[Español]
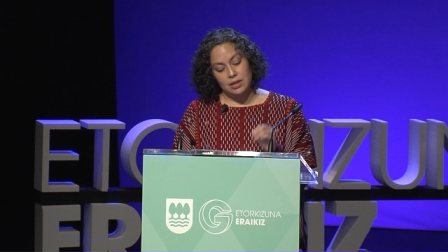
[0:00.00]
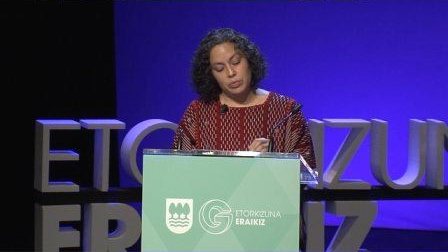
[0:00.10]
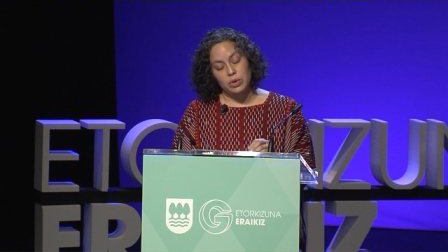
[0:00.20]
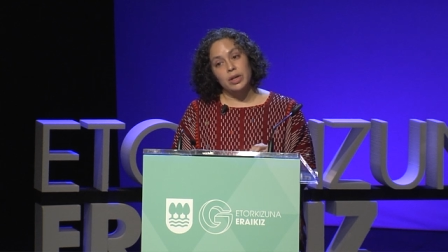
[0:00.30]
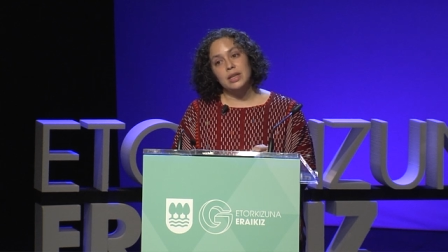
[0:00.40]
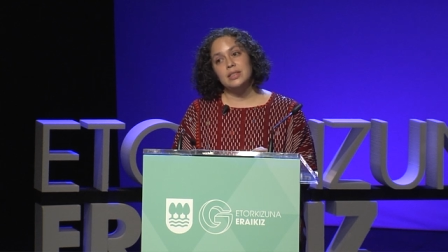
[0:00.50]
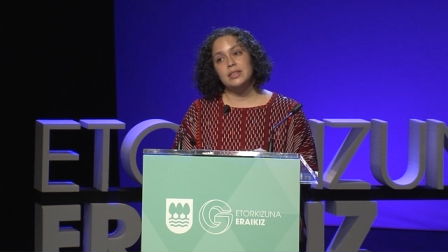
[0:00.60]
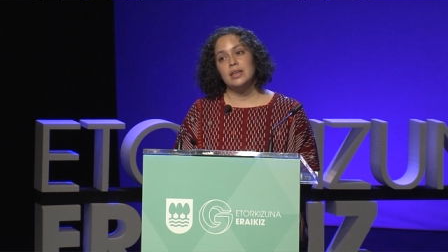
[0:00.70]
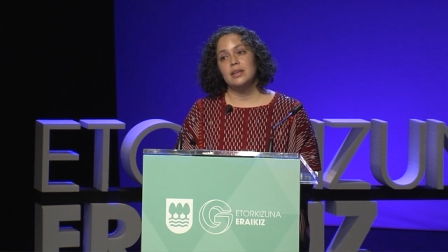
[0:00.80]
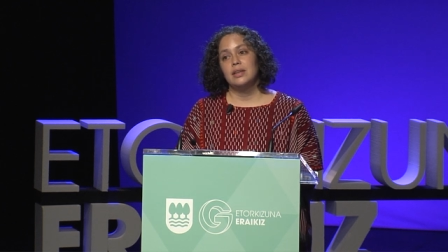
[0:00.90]
la
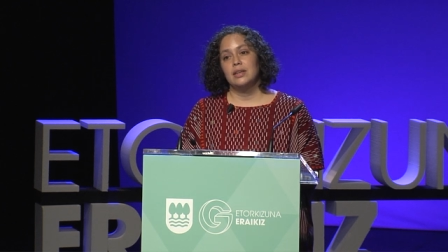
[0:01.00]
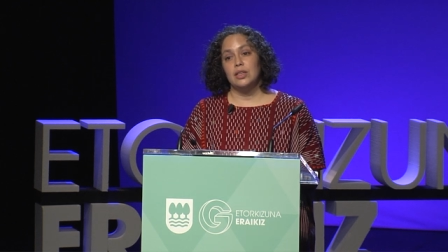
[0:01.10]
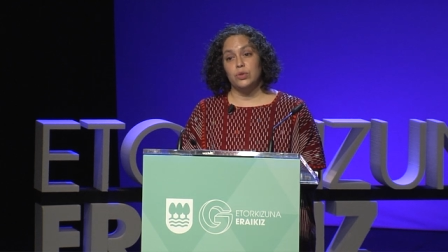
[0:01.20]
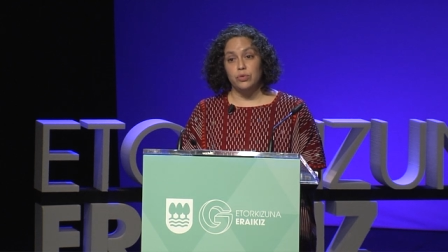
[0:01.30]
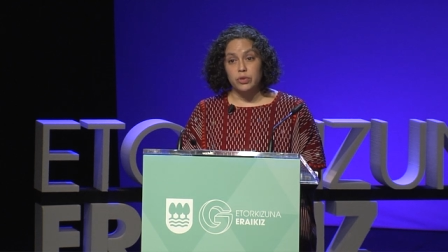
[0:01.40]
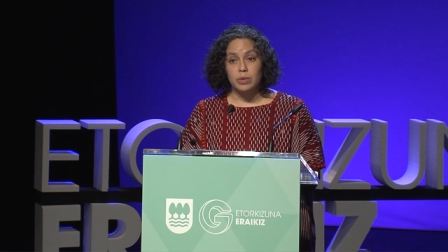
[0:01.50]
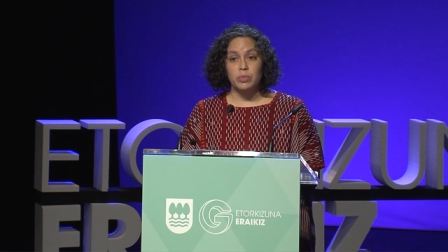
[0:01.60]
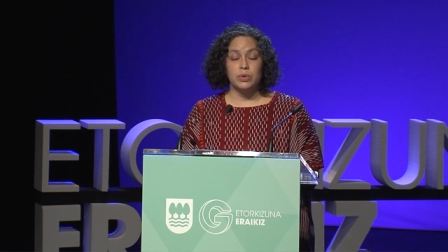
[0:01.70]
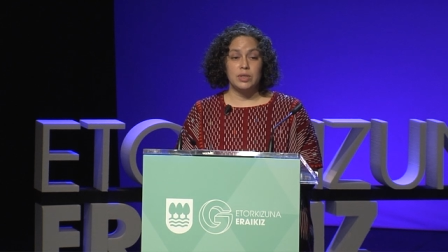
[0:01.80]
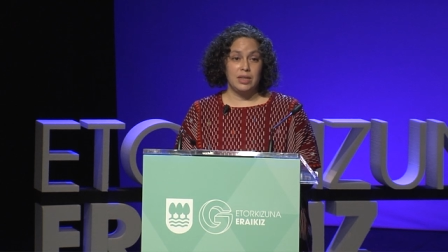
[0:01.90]
violencia que
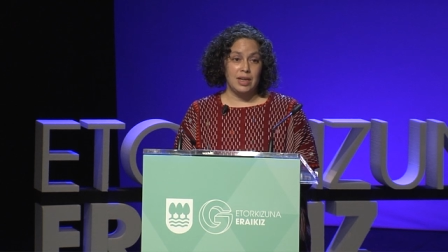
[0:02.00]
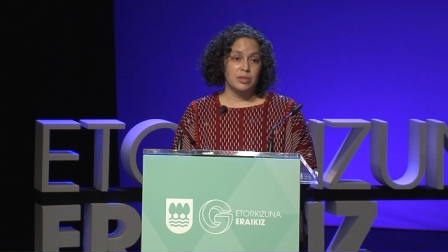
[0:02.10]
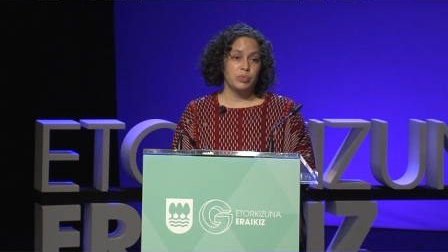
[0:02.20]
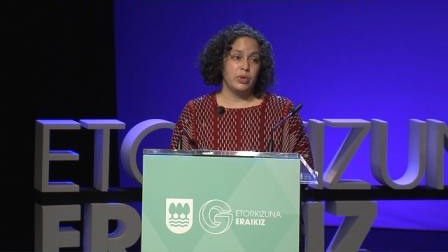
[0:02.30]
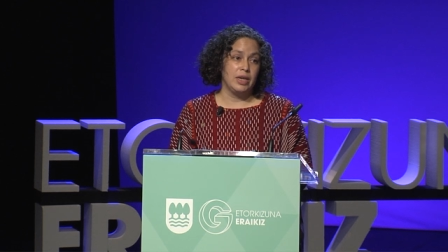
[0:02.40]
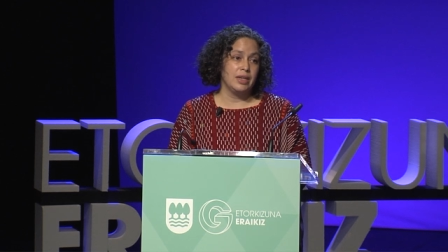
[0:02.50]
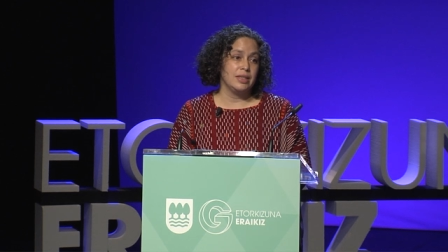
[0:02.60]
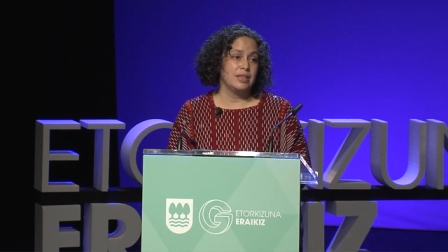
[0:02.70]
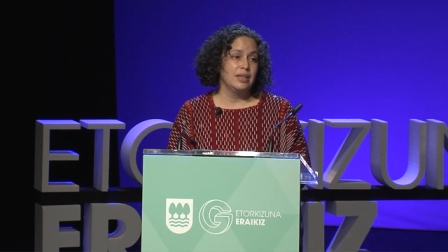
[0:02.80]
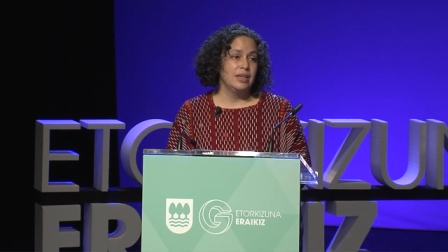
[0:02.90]
sufrimos las
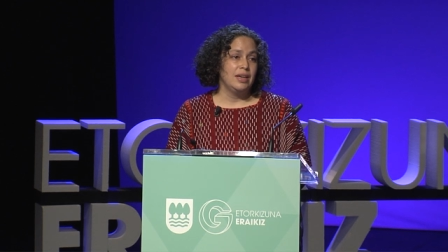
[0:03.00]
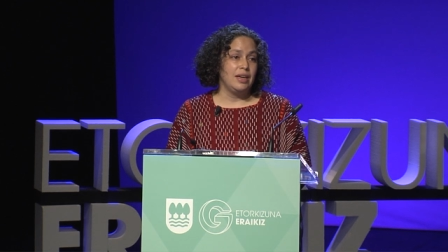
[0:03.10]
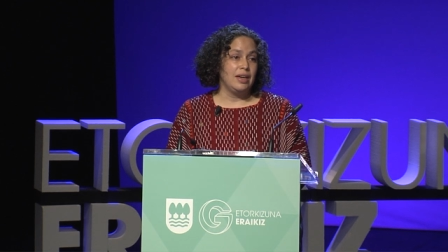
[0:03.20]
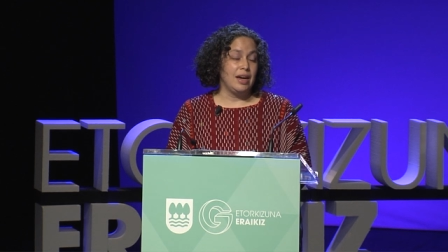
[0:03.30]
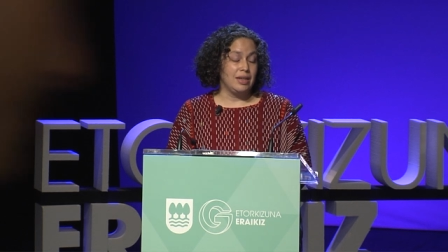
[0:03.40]
mujeres eh,